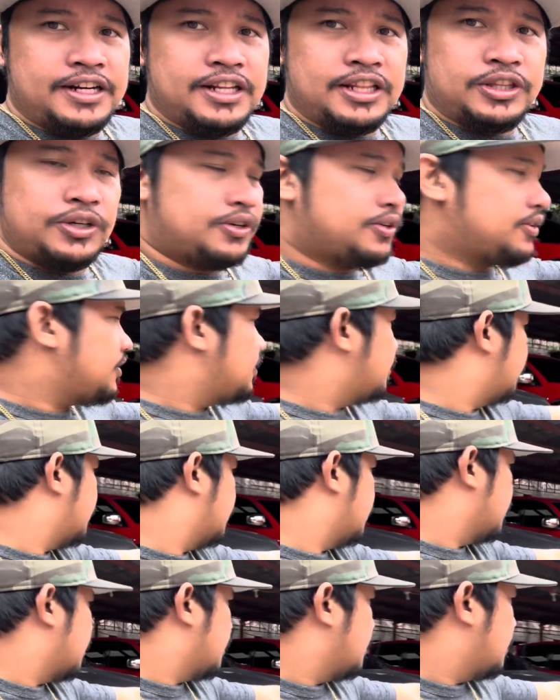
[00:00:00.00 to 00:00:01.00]
dito
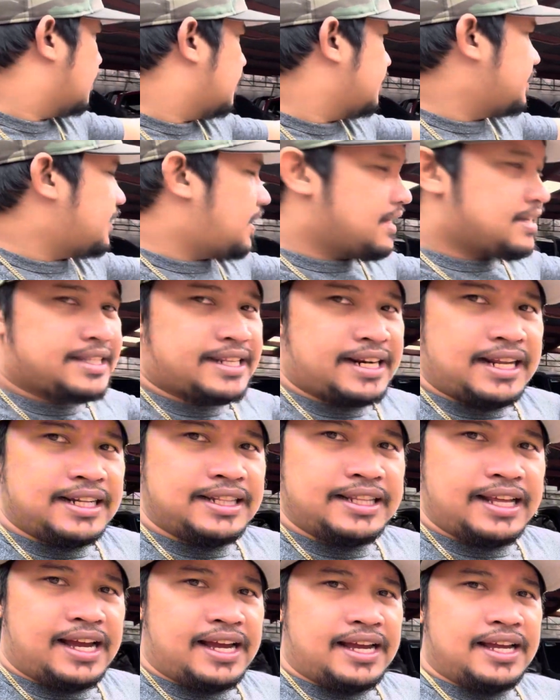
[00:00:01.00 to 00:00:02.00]
nya
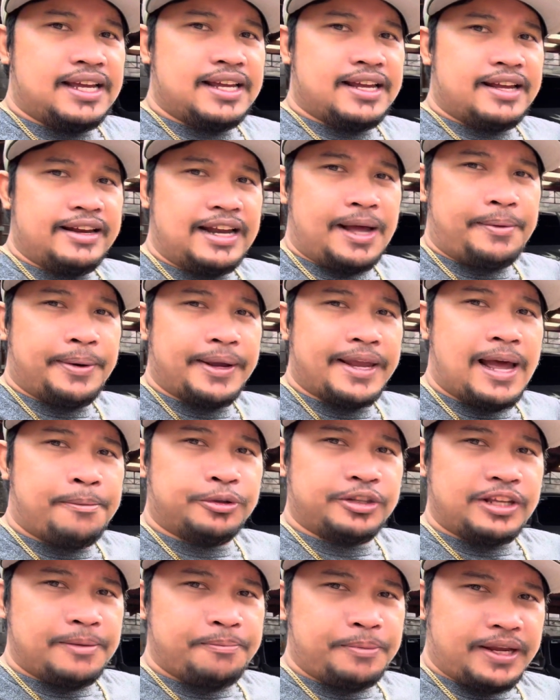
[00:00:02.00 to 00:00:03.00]
Estrada labag gihapon
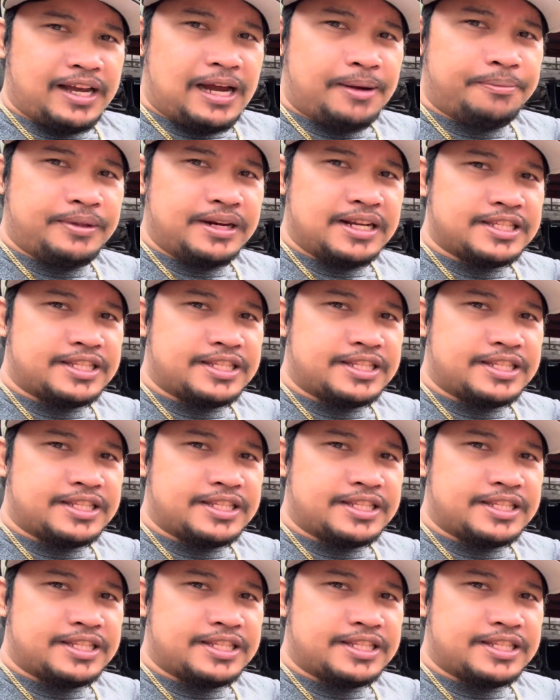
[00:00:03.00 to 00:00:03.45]
tay pick up diri